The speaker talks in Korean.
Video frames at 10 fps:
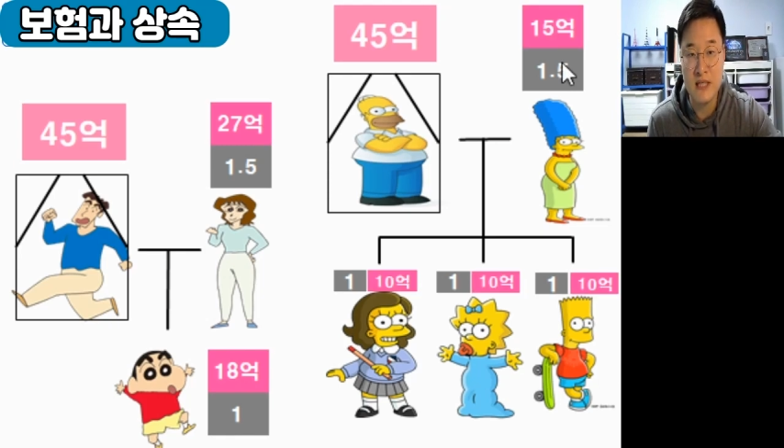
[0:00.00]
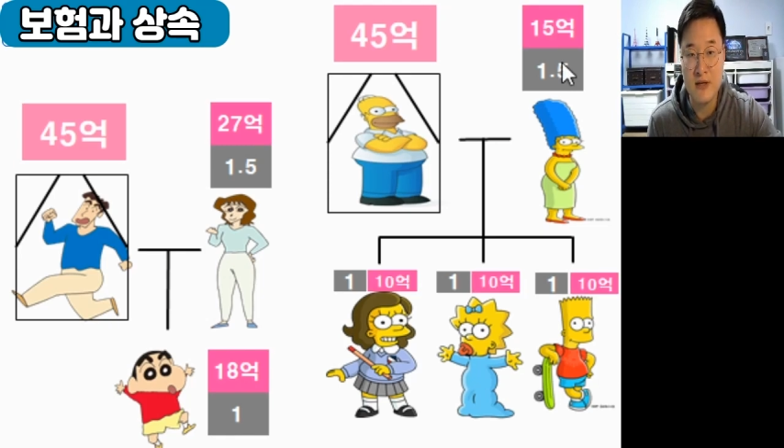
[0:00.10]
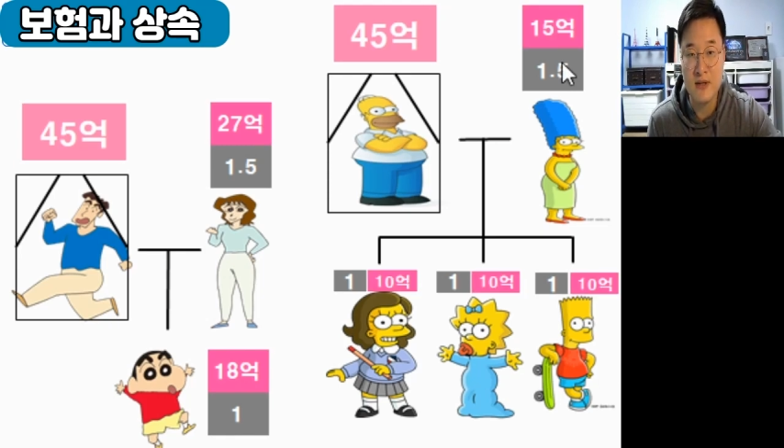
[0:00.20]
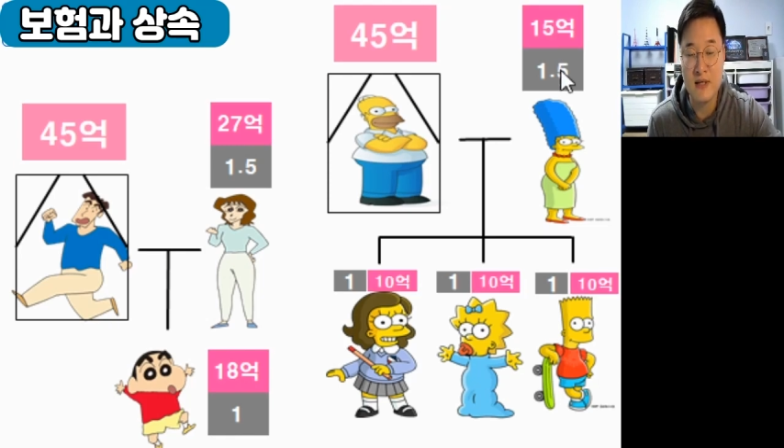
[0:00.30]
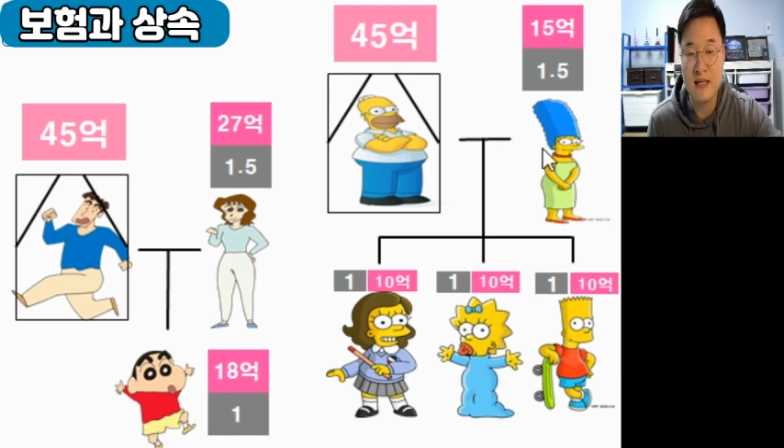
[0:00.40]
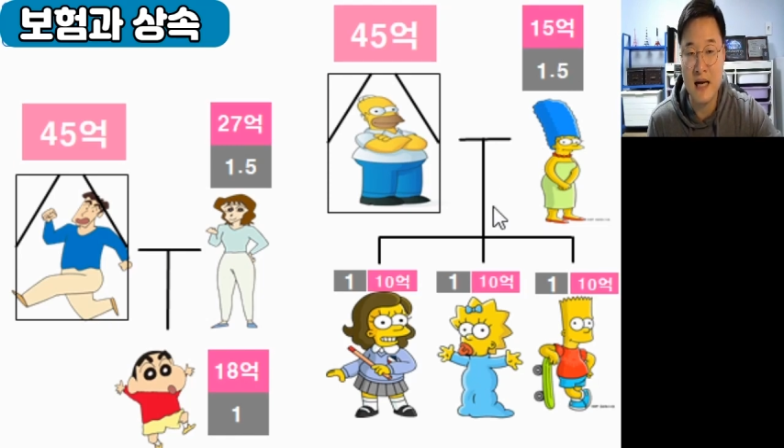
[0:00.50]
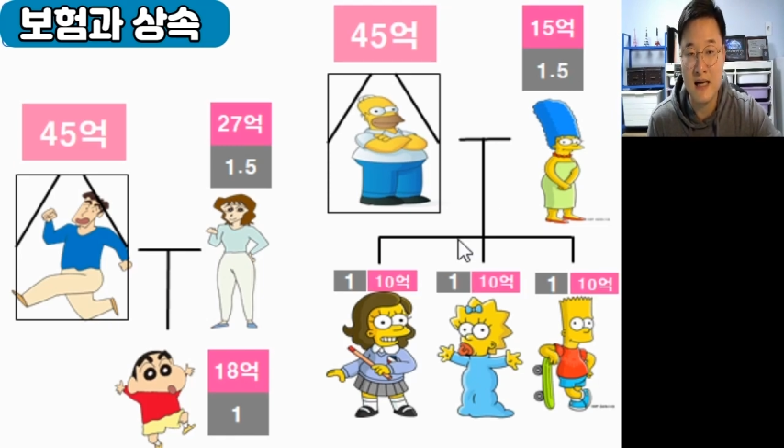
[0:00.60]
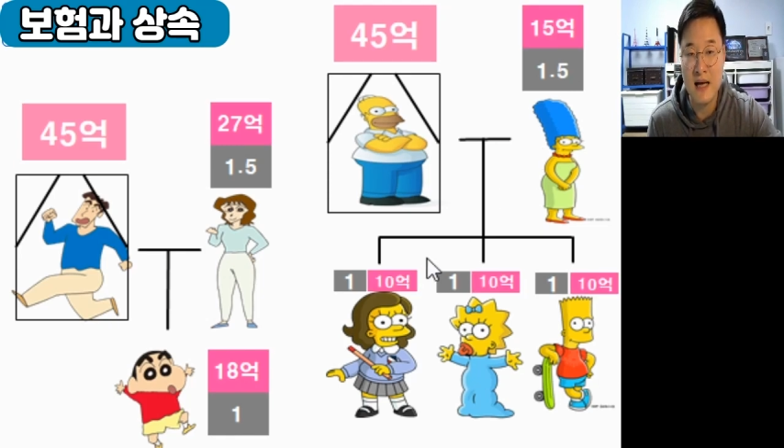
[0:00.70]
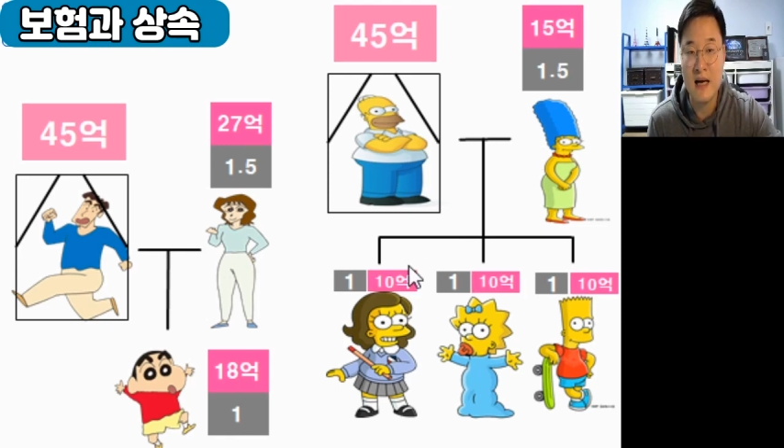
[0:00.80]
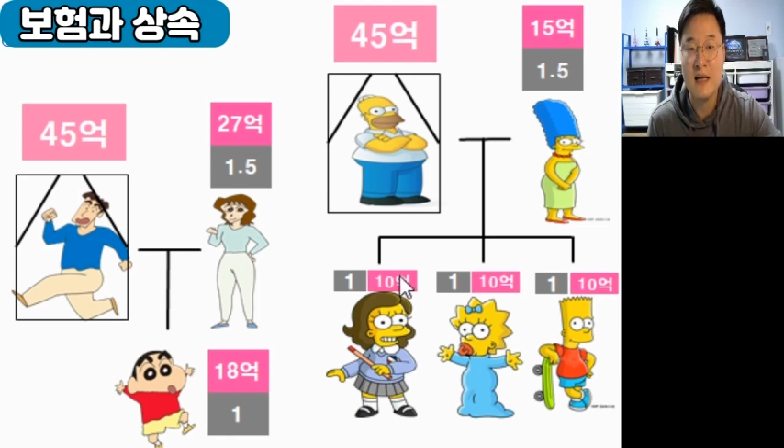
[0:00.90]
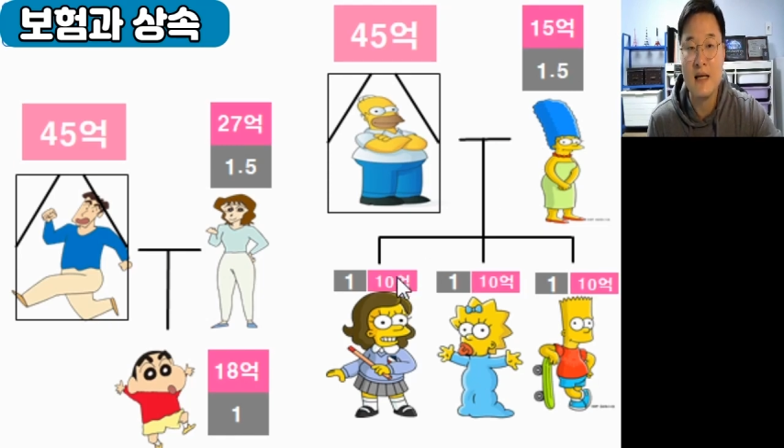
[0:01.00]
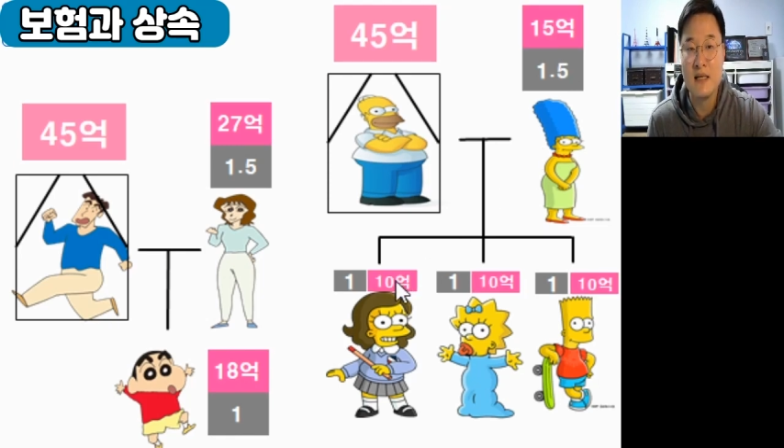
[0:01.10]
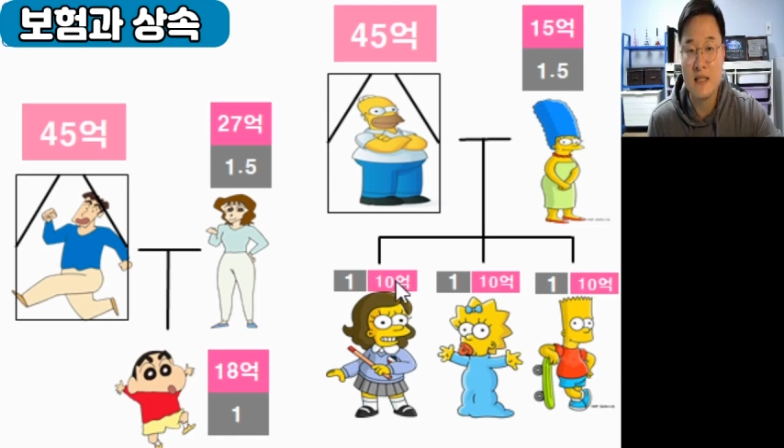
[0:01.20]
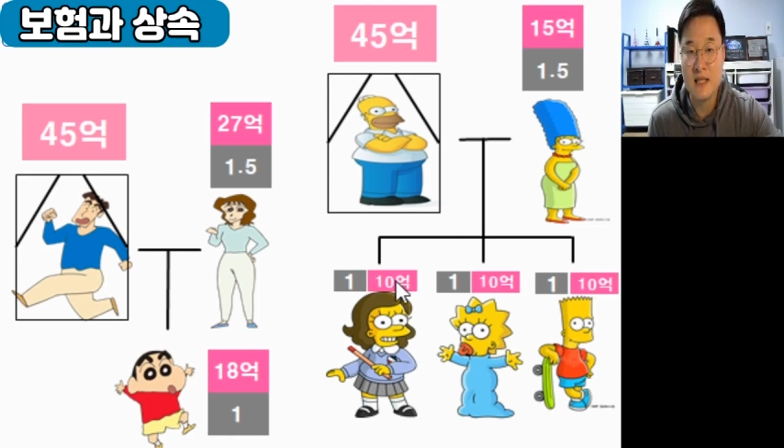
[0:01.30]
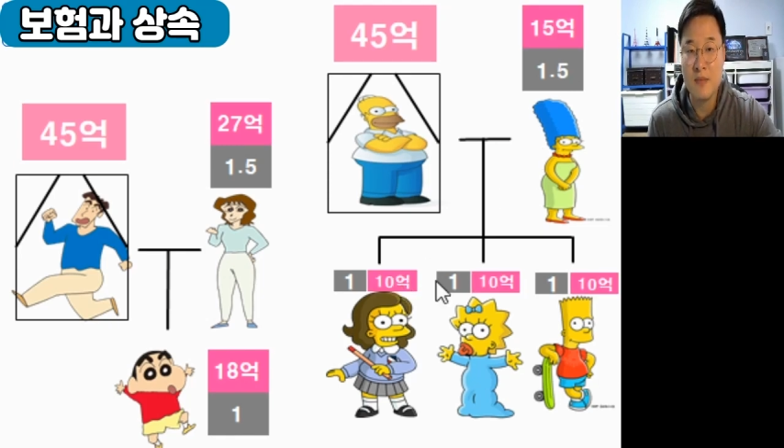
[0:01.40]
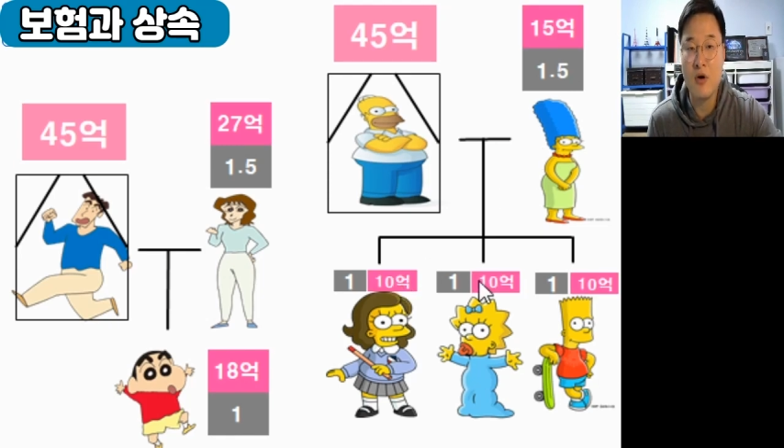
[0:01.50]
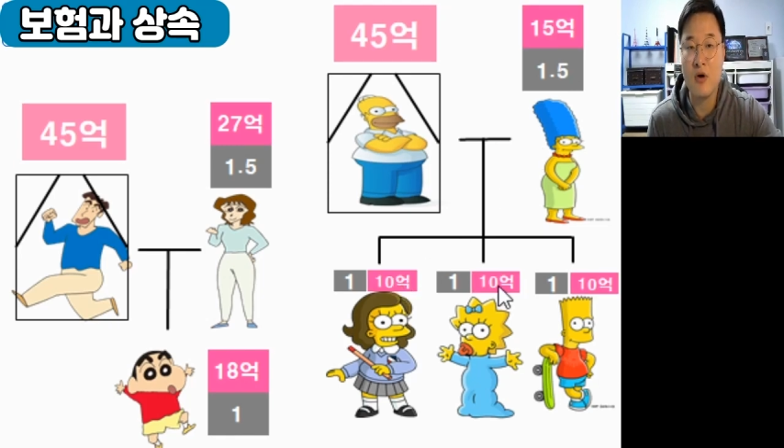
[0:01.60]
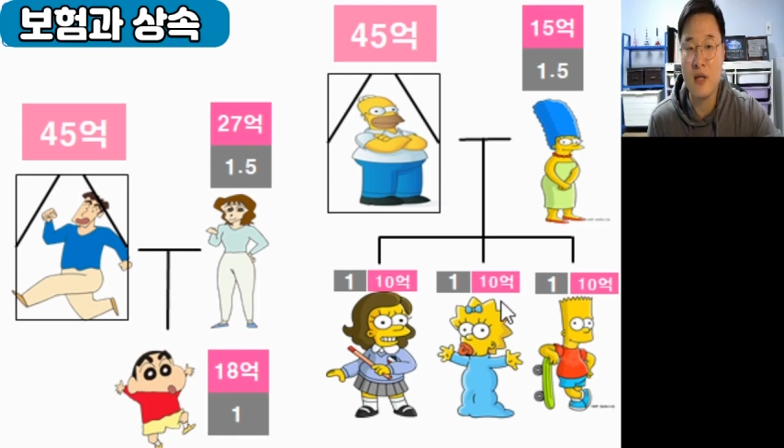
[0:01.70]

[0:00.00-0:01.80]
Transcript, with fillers: 자녀들은 각각 10억